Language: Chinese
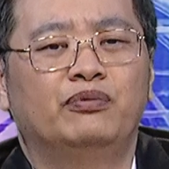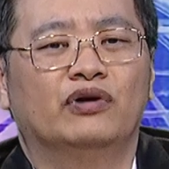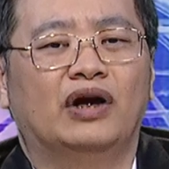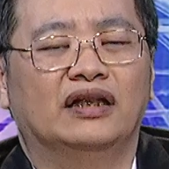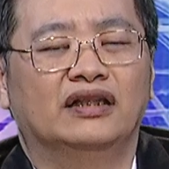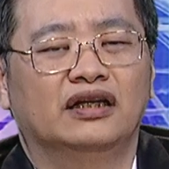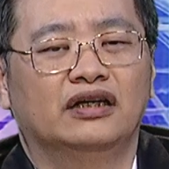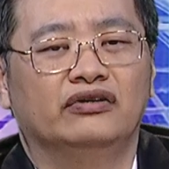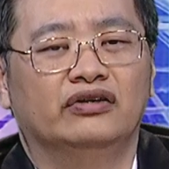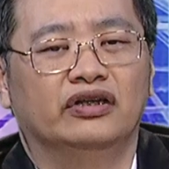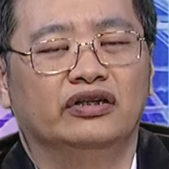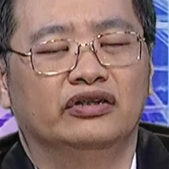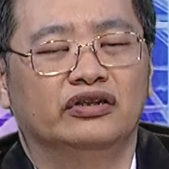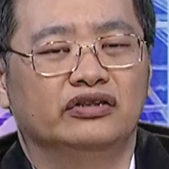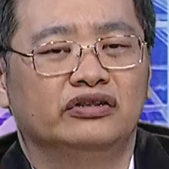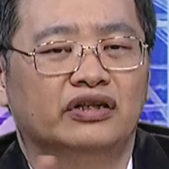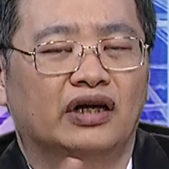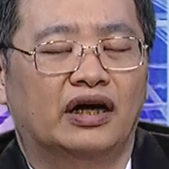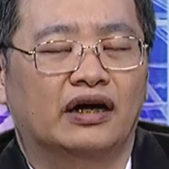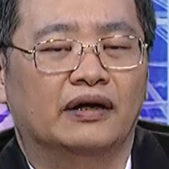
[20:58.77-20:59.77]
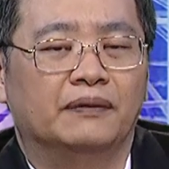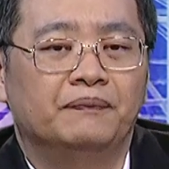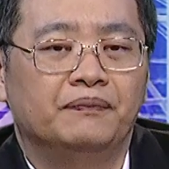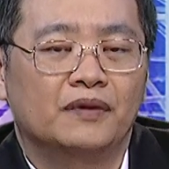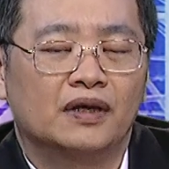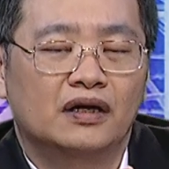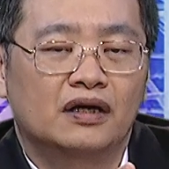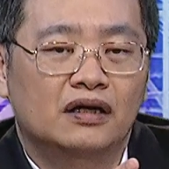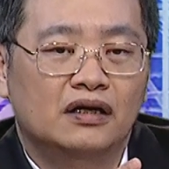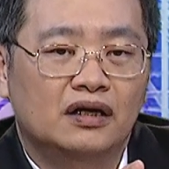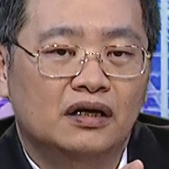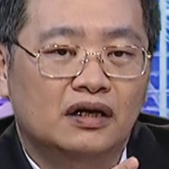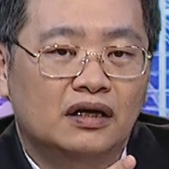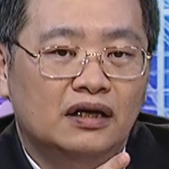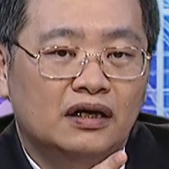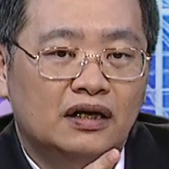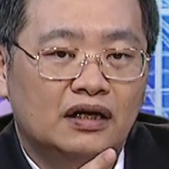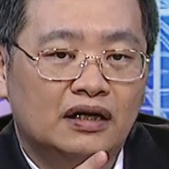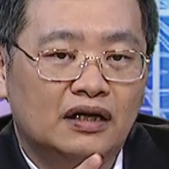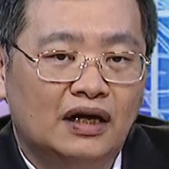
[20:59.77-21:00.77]
布兰特原油就好了。
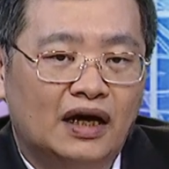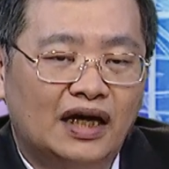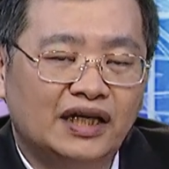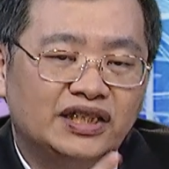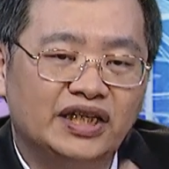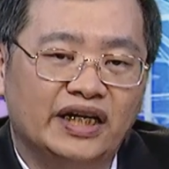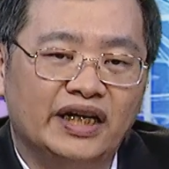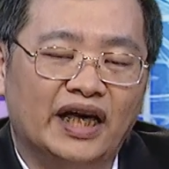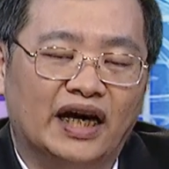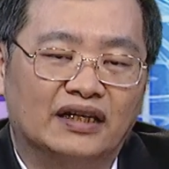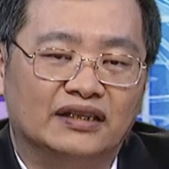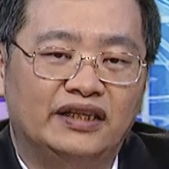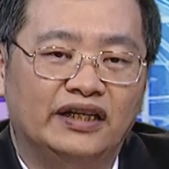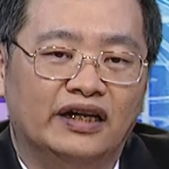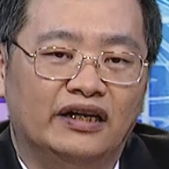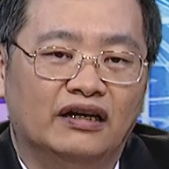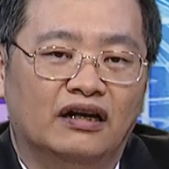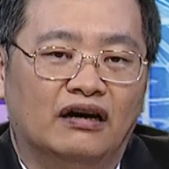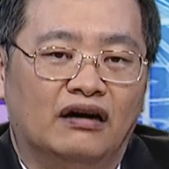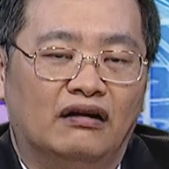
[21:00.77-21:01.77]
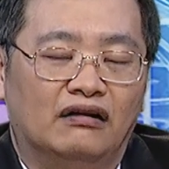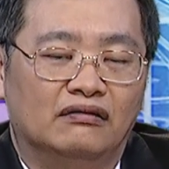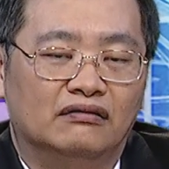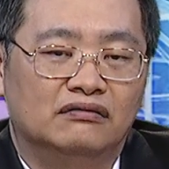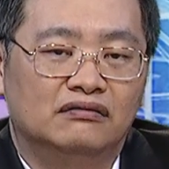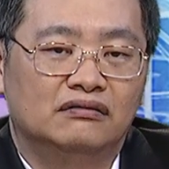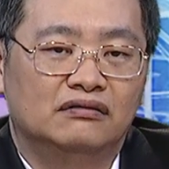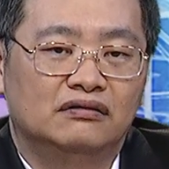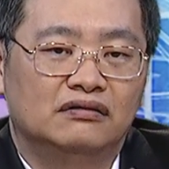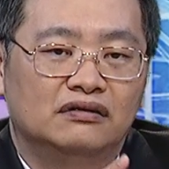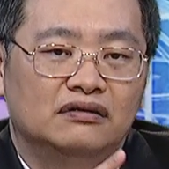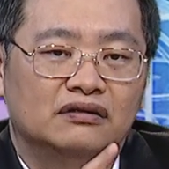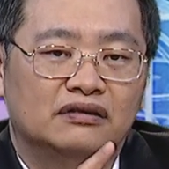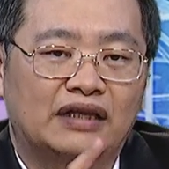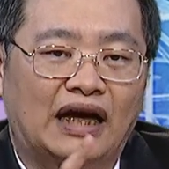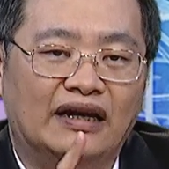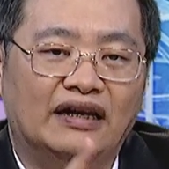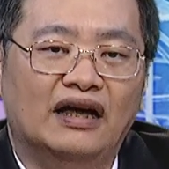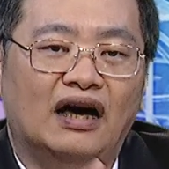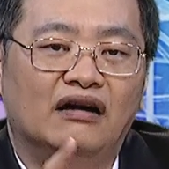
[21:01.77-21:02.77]
它前两天哦，
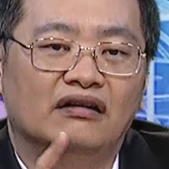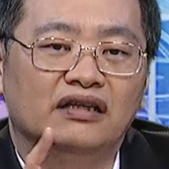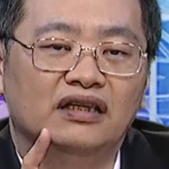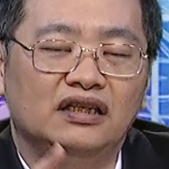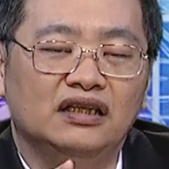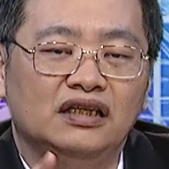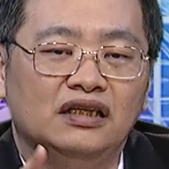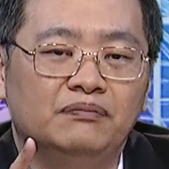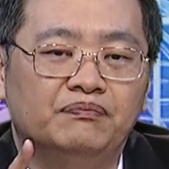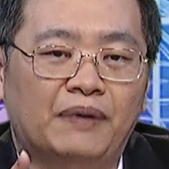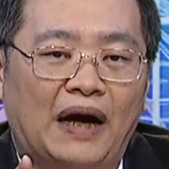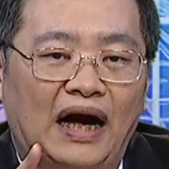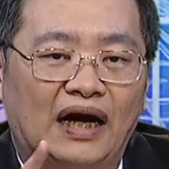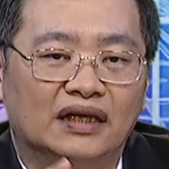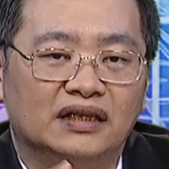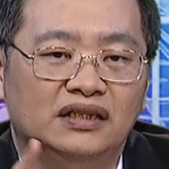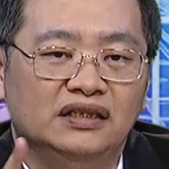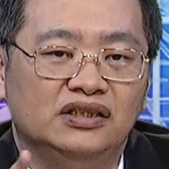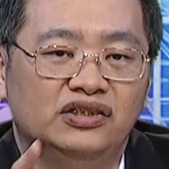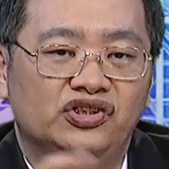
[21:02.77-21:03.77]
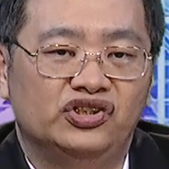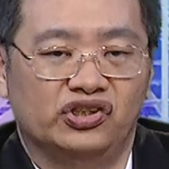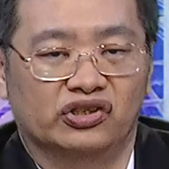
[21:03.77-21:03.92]
谈到一一八一一